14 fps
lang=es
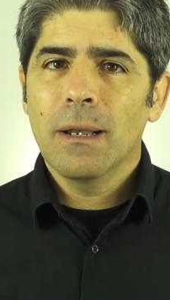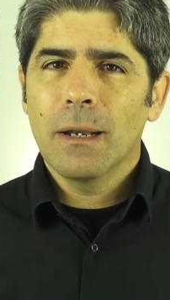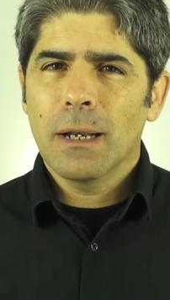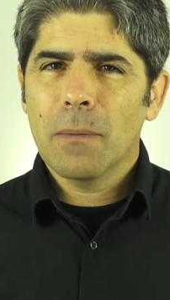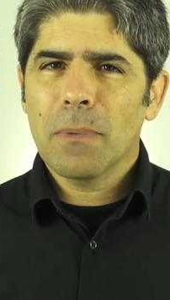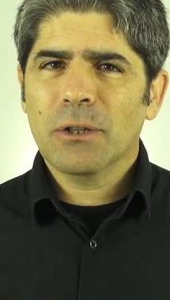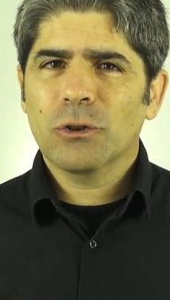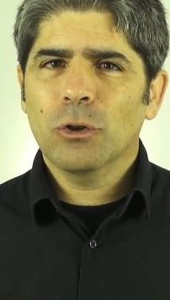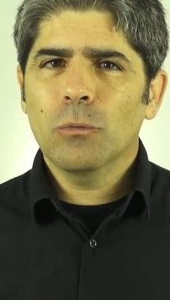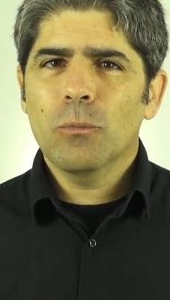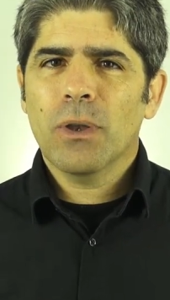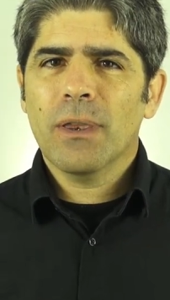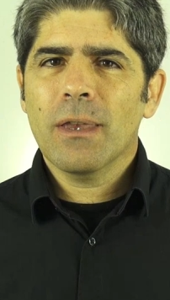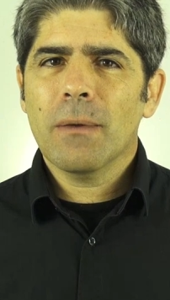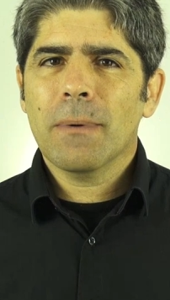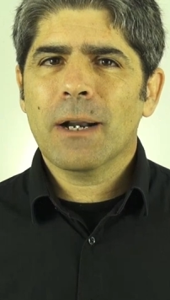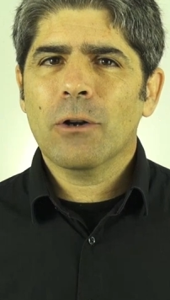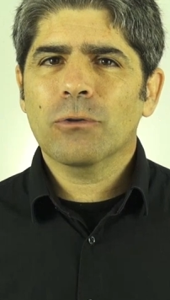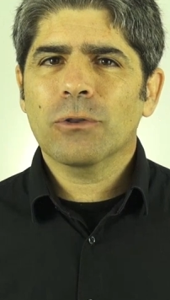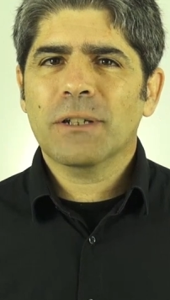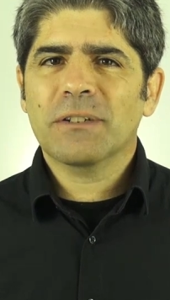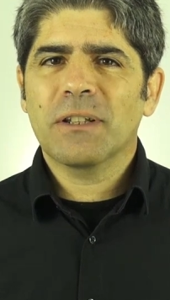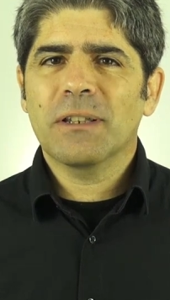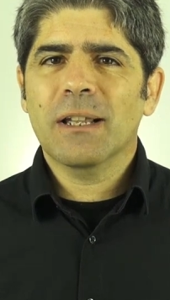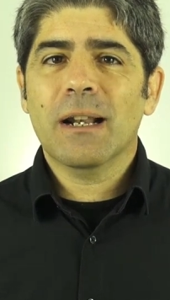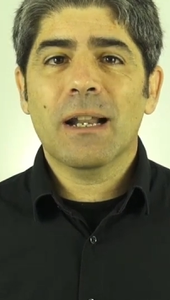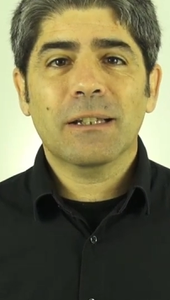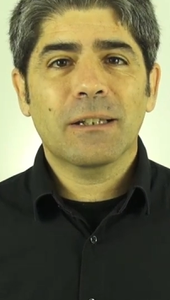La presión puede llevarnos a
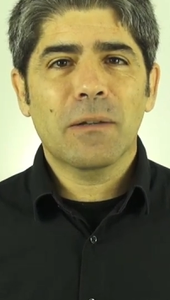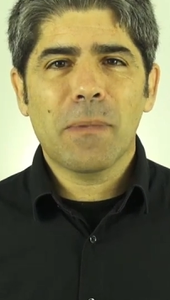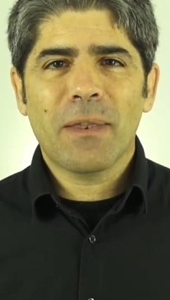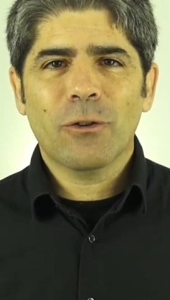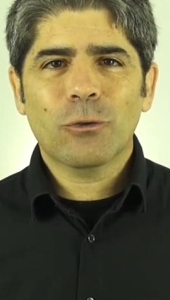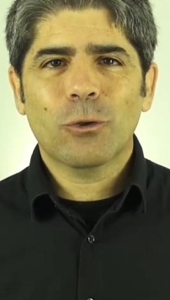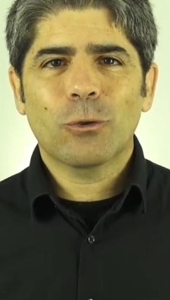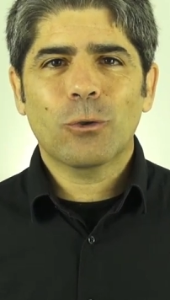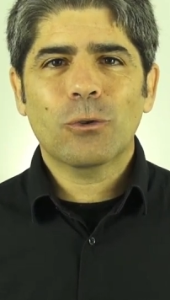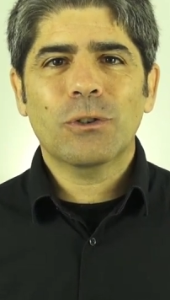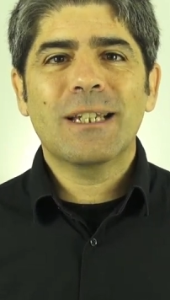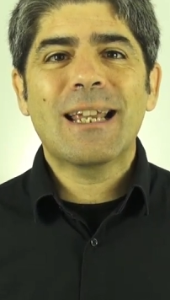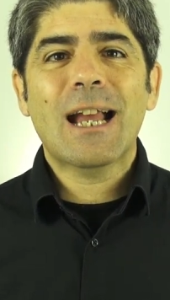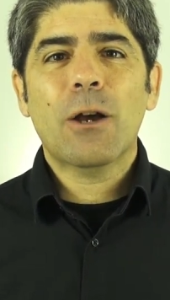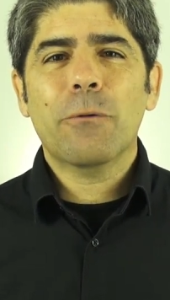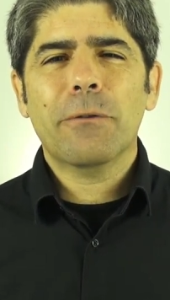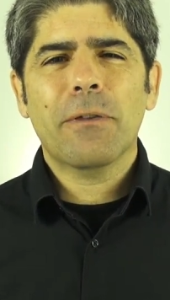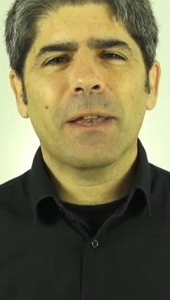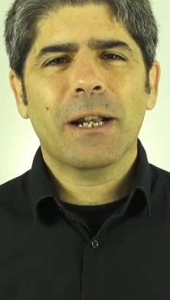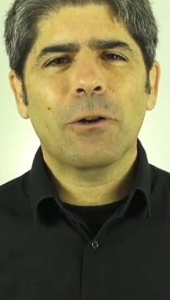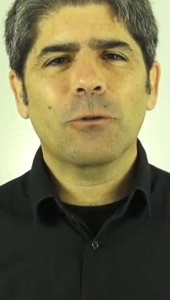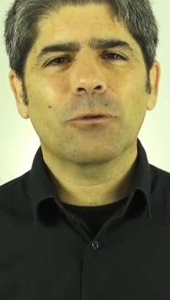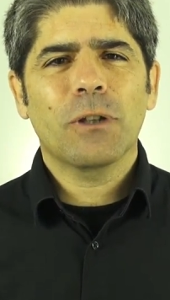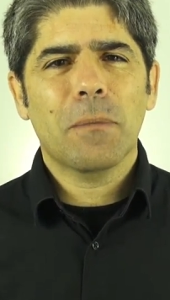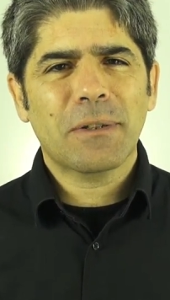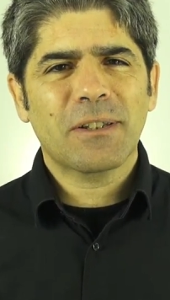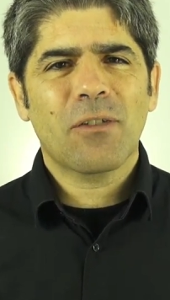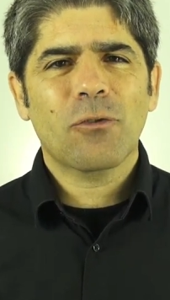sentir lástima de nosotros y a concedernos
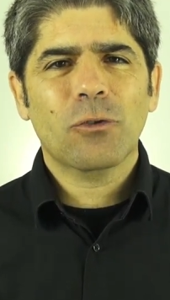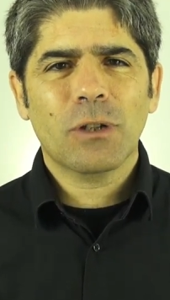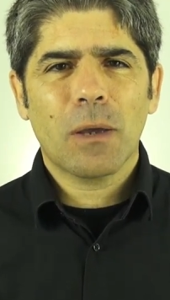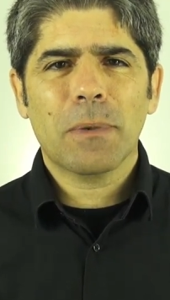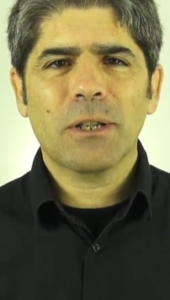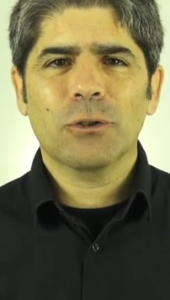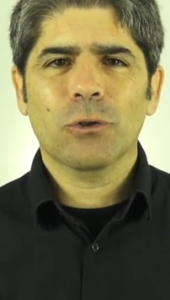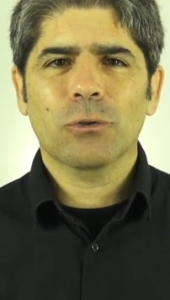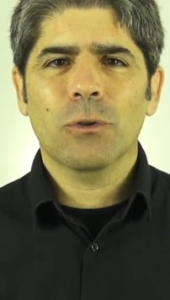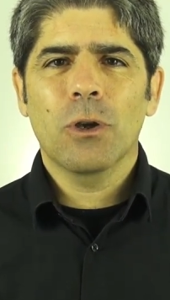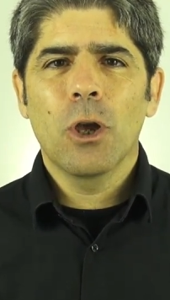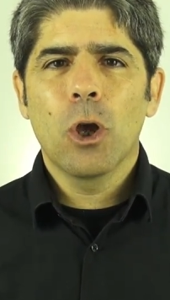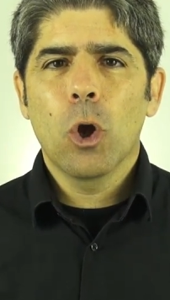demasiados caprichos,